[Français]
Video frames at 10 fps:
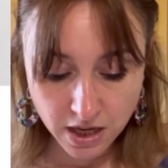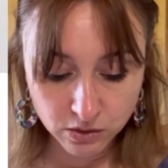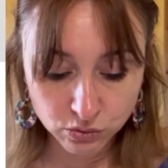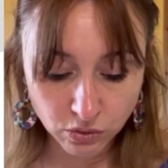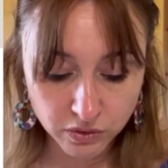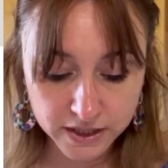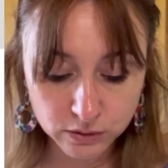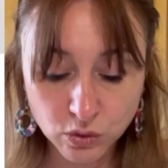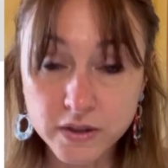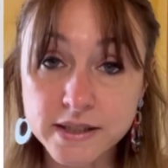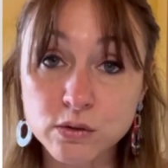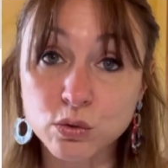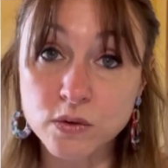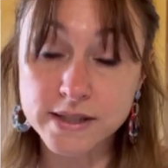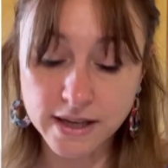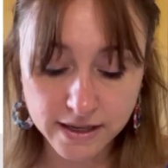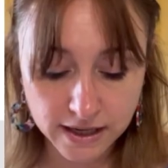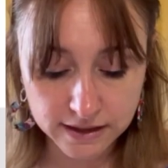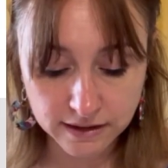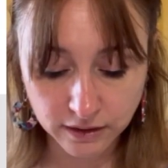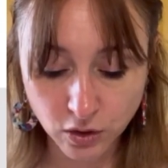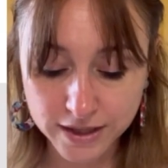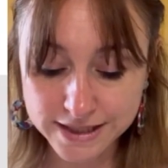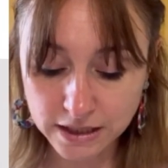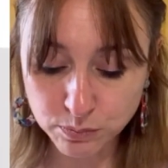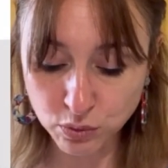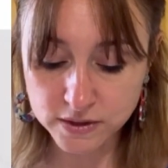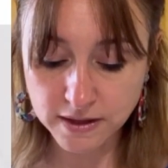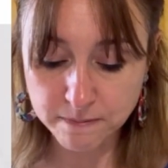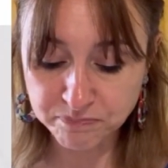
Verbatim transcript: Donc il y a de l'oxyde de zinc à l'intérieur à 7%.